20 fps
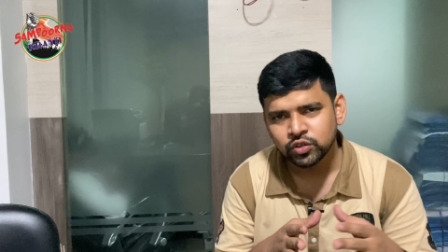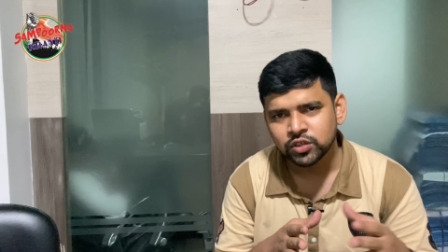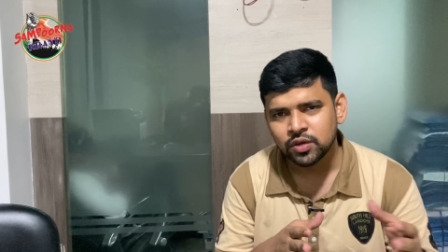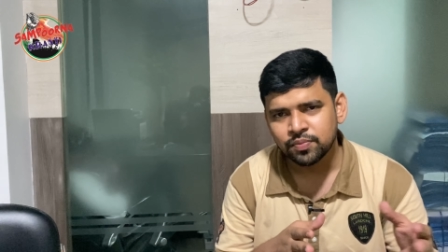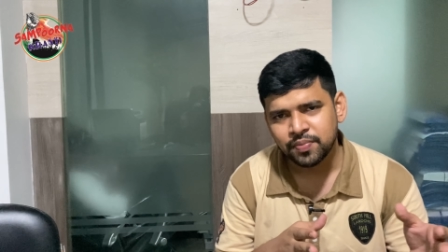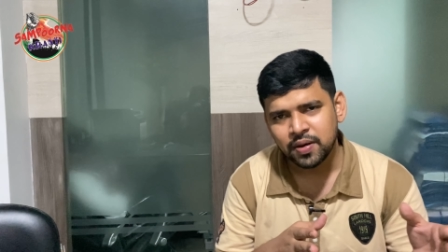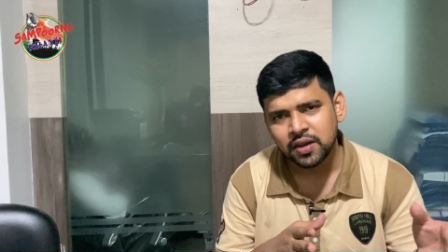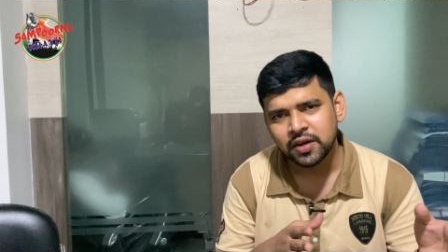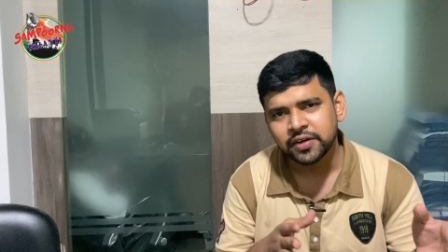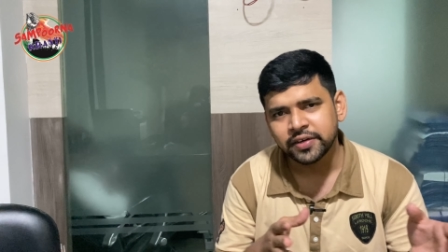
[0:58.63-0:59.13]

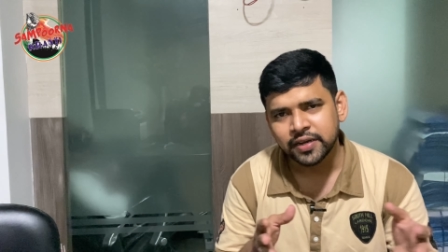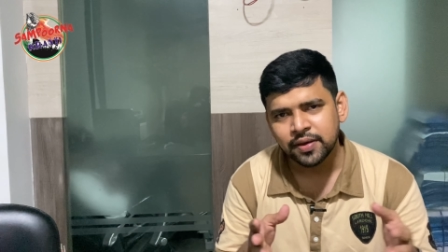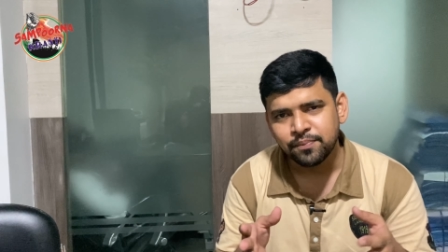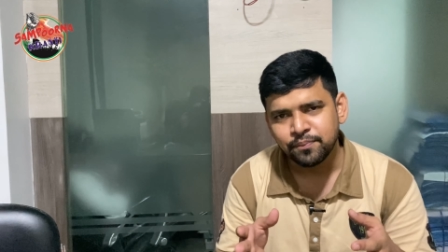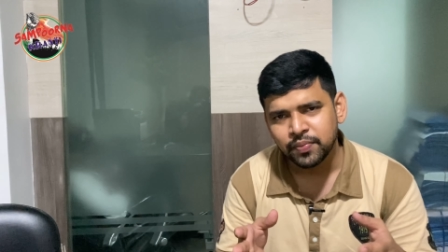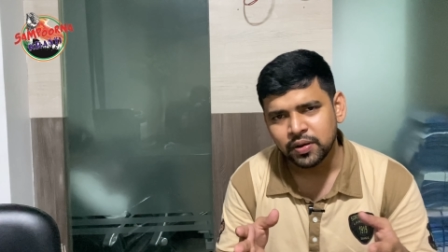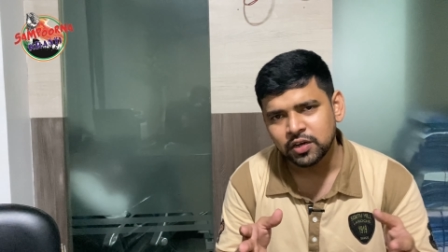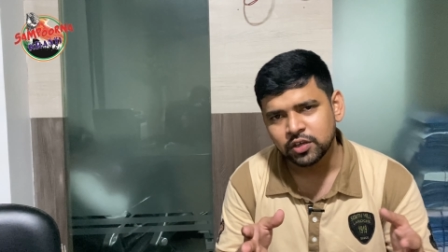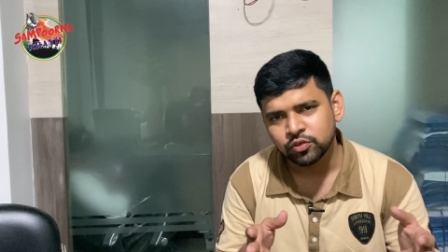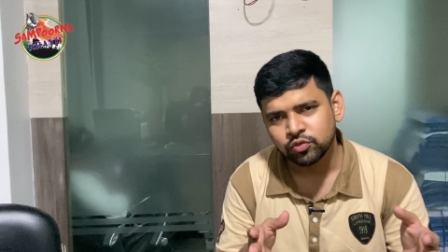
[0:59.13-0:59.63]
उससे पहले
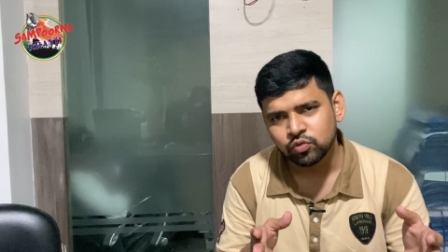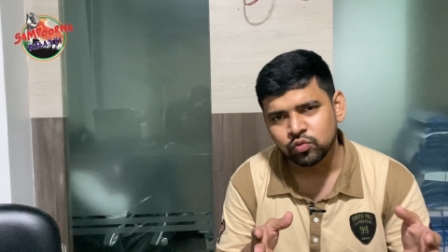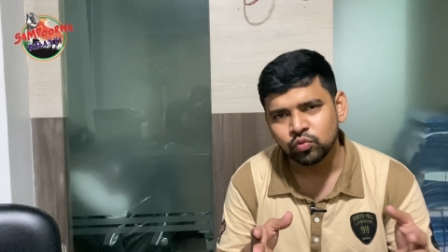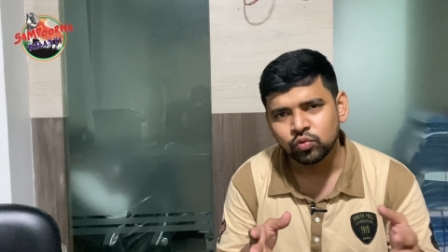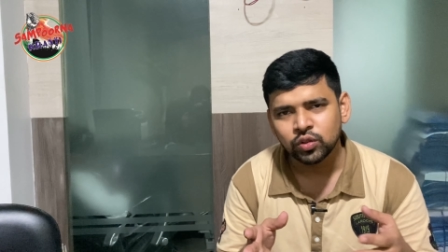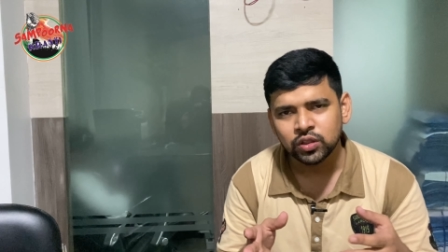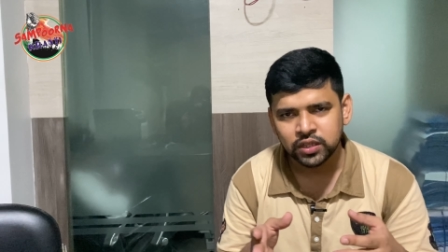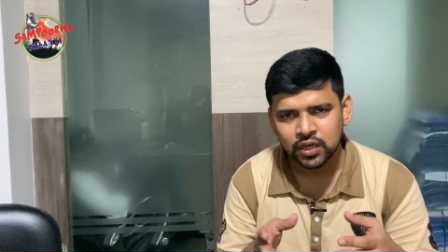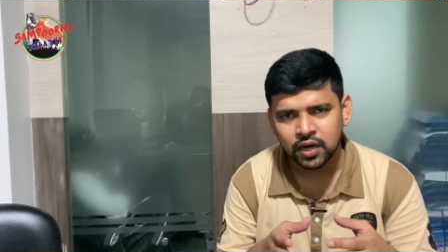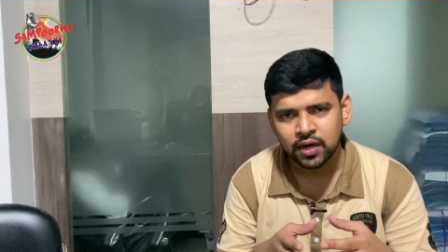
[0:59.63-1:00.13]
टेम्पल
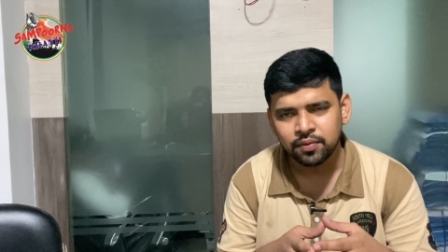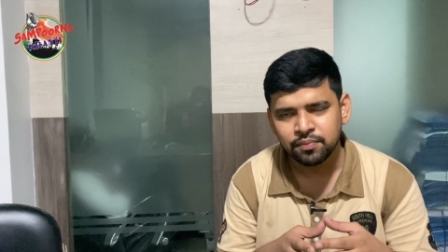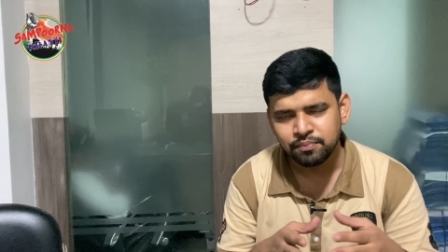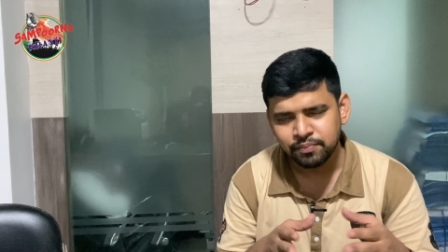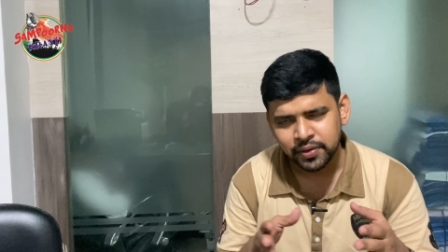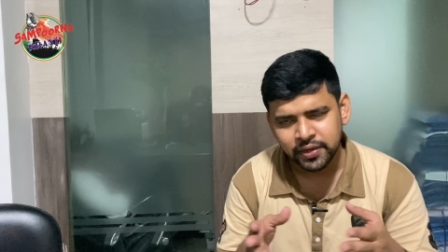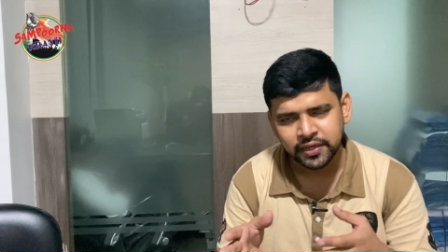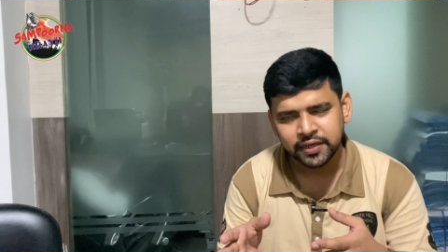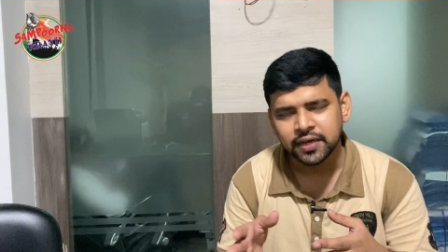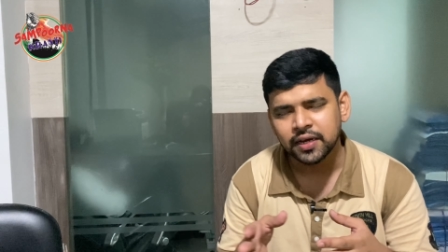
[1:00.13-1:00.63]
स्कूल था
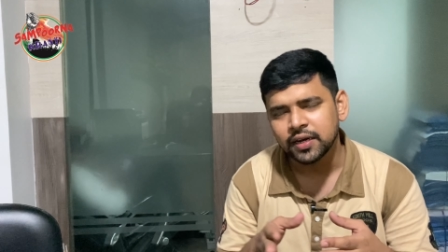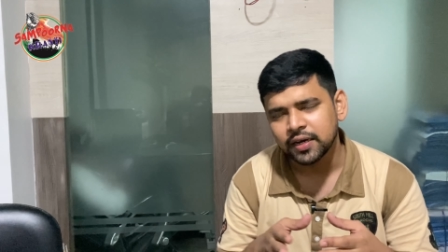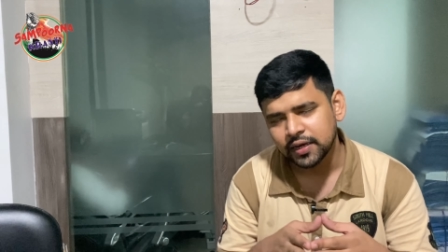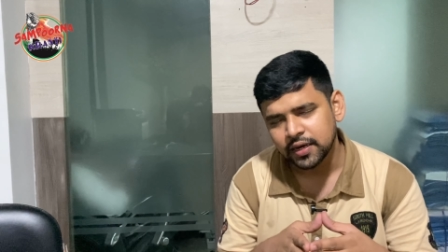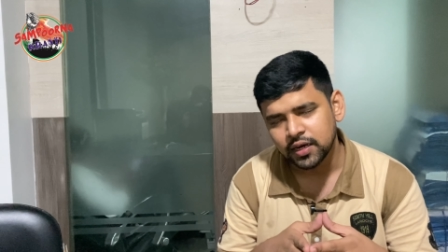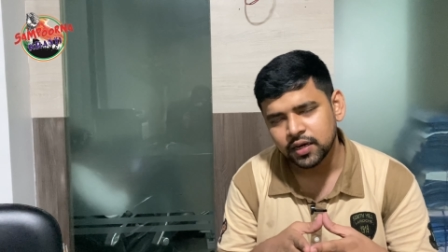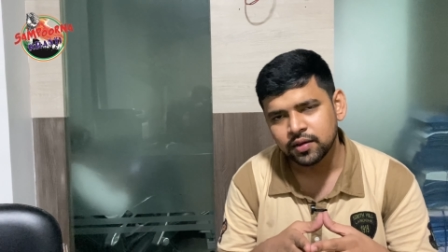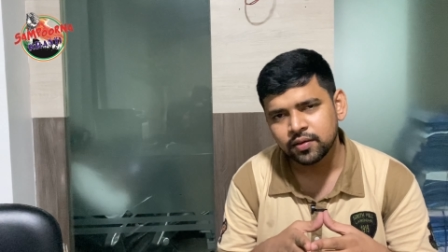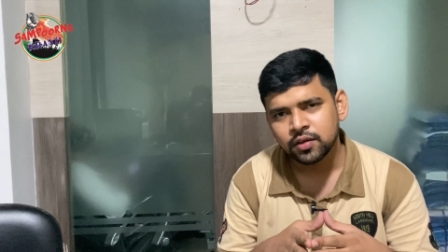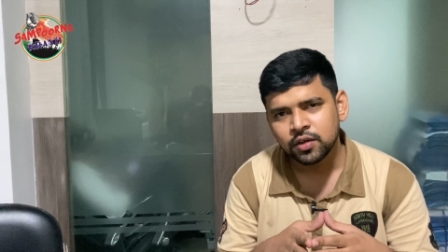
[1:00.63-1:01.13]
मेडिकल
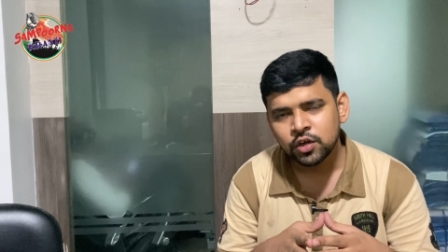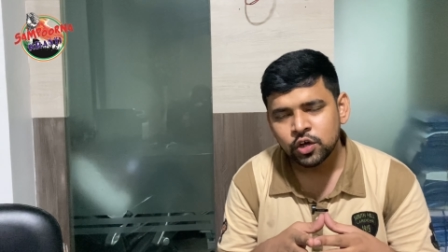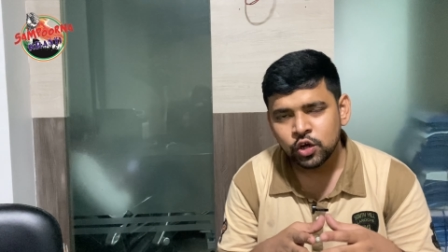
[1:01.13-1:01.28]
का